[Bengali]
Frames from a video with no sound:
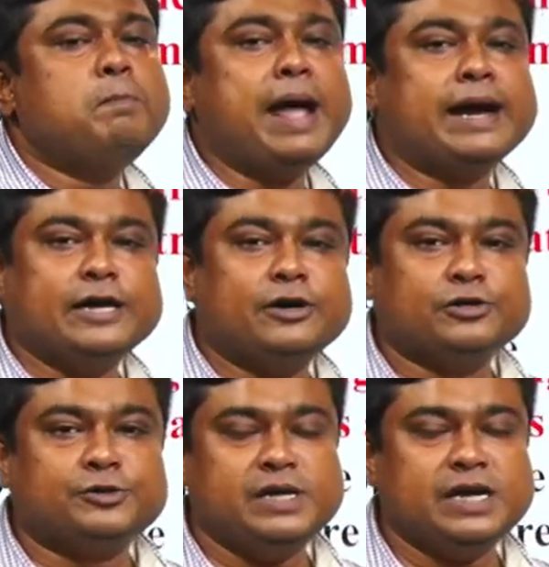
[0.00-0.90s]

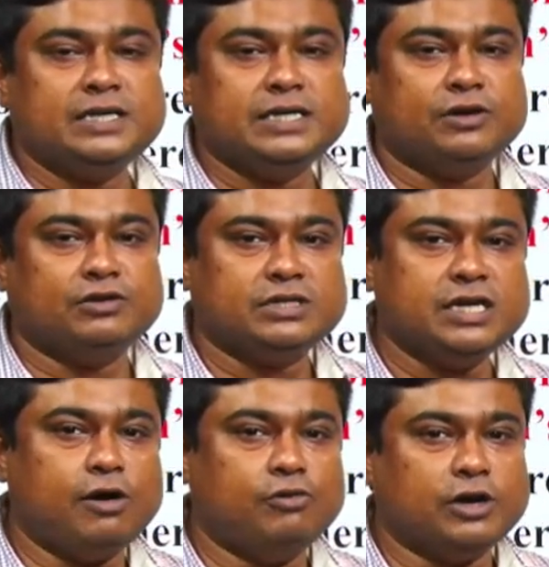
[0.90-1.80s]
ম্যাগনেটোস্ফিয়ার যেটা হচ্ছে
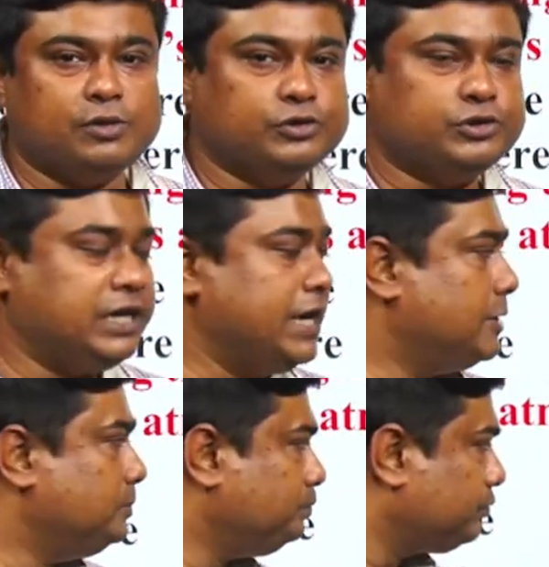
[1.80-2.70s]
আউটার মোস্ট
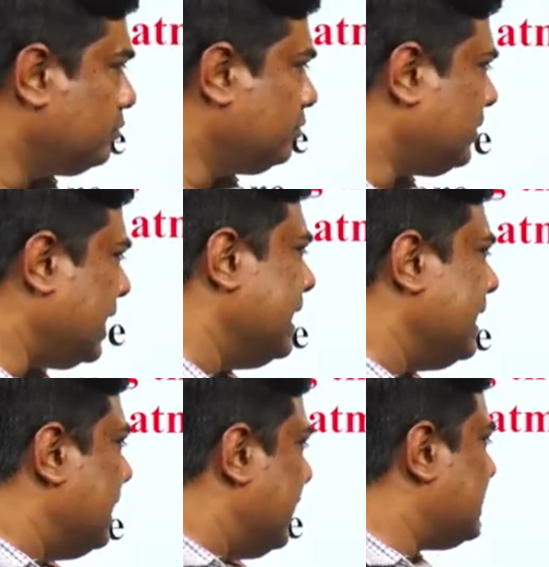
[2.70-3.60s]
লেয়ার
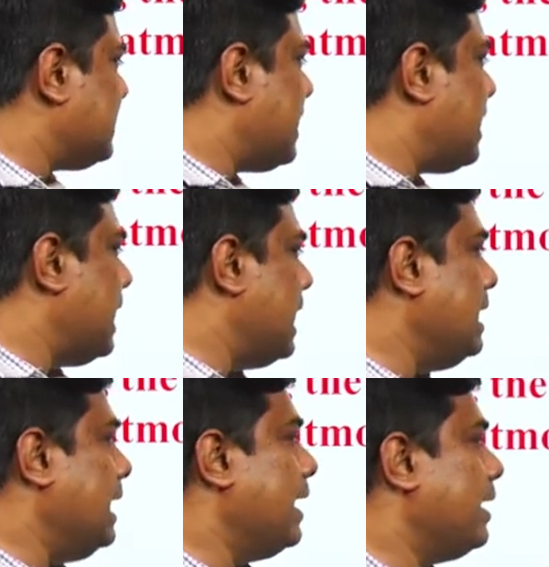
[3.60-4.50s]
এছাড়া এই
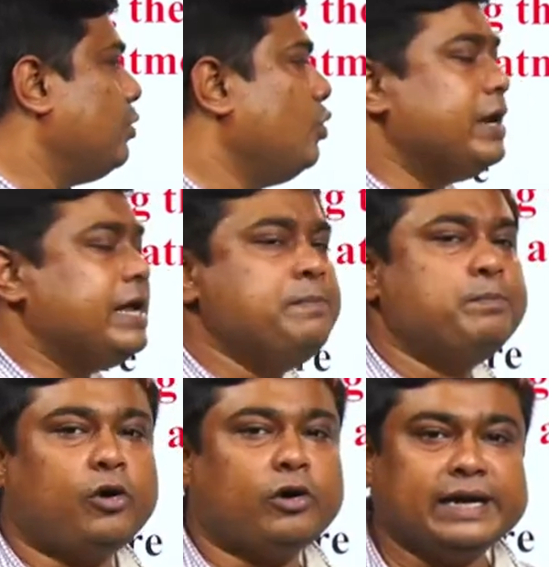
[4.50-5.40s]
লেয়ারগুলোর
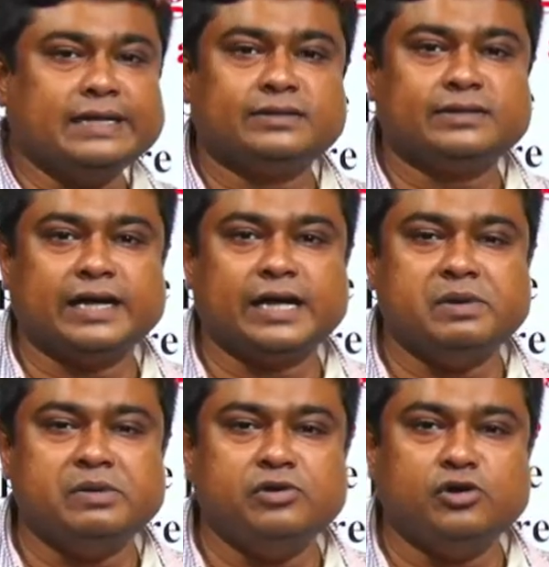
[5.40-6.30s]
ইম্পর্টেন্স থেকে
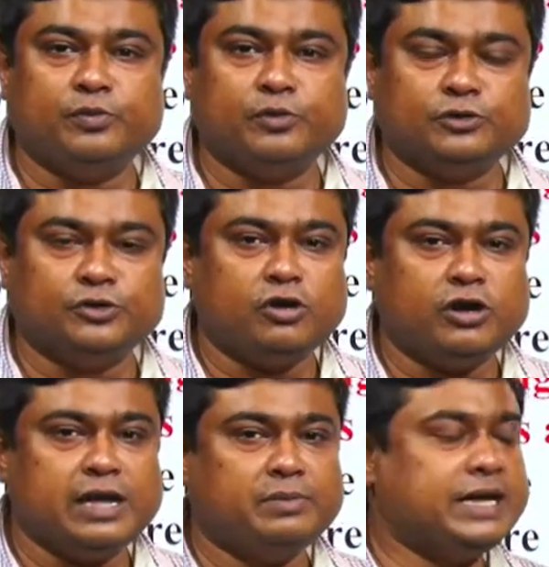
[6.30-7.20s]
বিভিন্ন প্রশ্ন
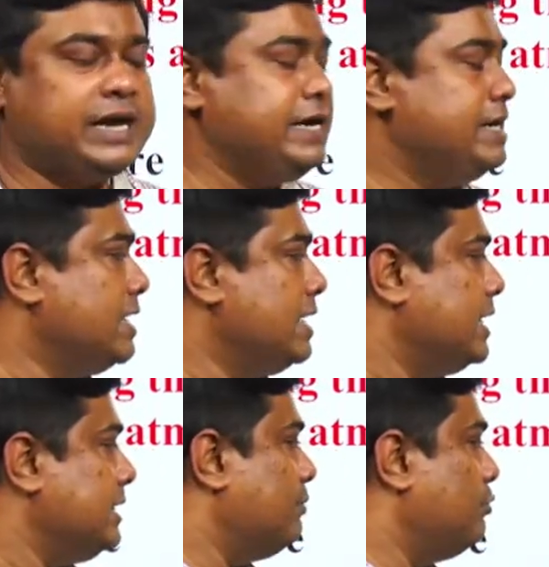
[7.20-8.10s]
হয় আমরা জানি
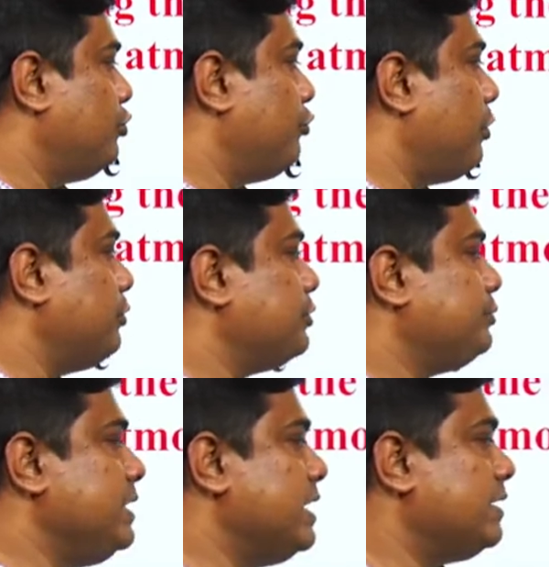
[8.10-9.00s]
যেমন
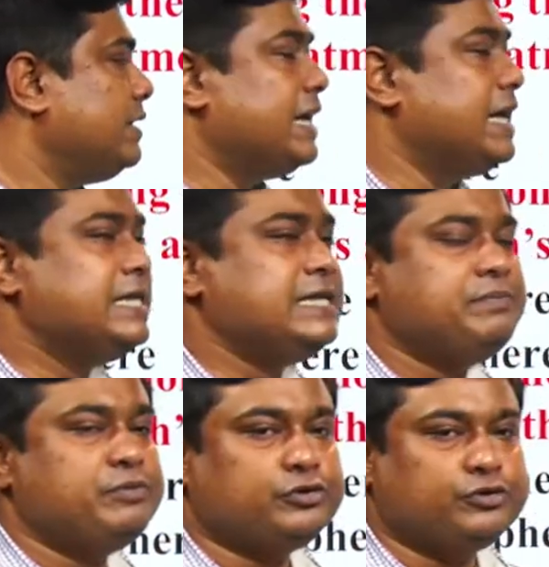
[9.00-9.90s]
ট্রপোস্ফিয়ার থেকে যে
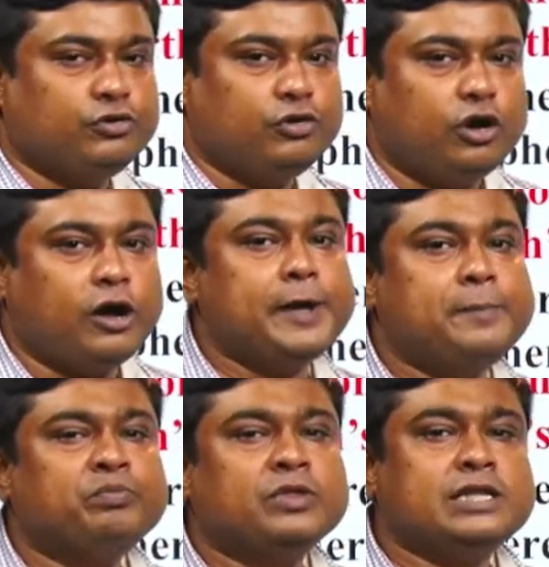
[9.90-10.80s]
প্রশ্নগুলো হয়
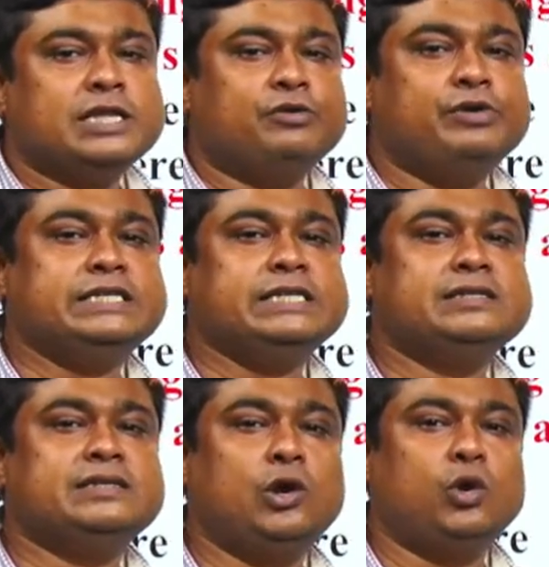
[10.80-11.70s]
যে হুইচ
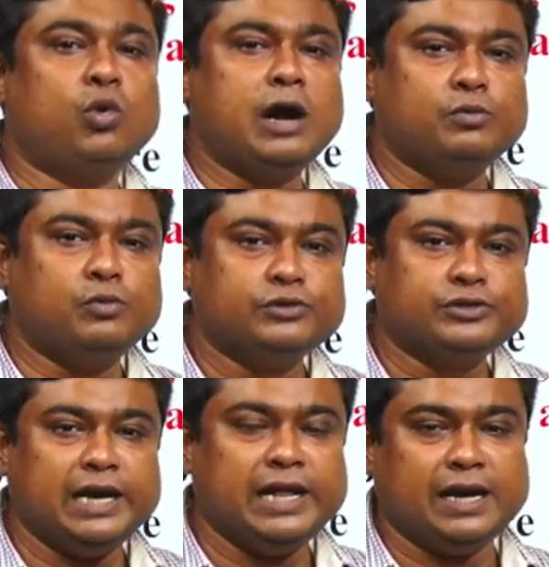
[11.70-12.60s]
ইজ দ্য লোয়ার
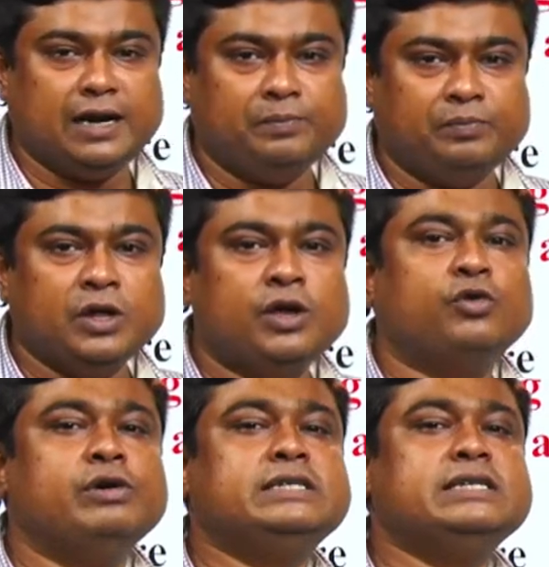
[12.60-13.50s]
মোস্ট লেয়ার
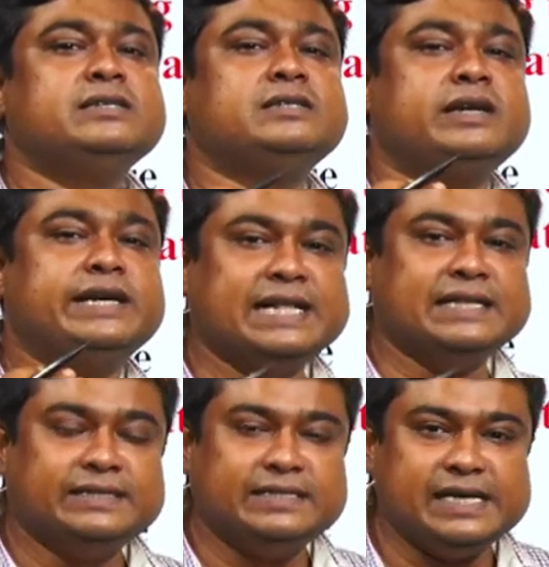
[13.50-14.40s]
হুইচ ইজ দ্য
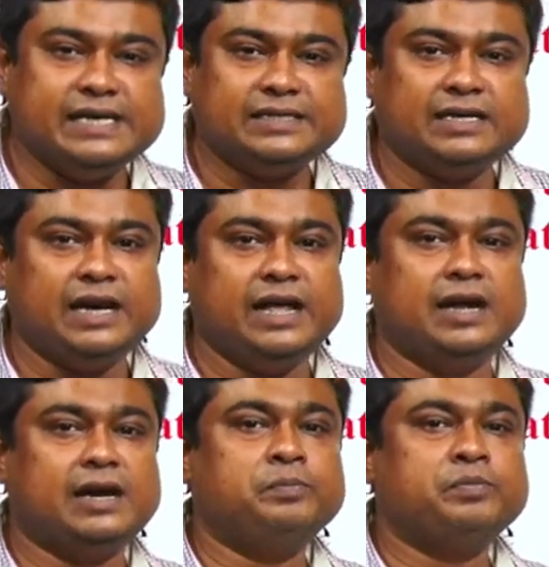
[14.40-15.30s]
ডেন্সিয়েস্ট
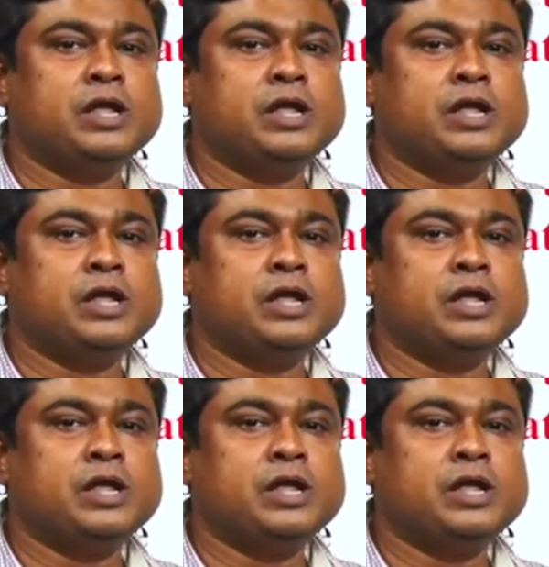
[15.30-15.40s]
লেয়ার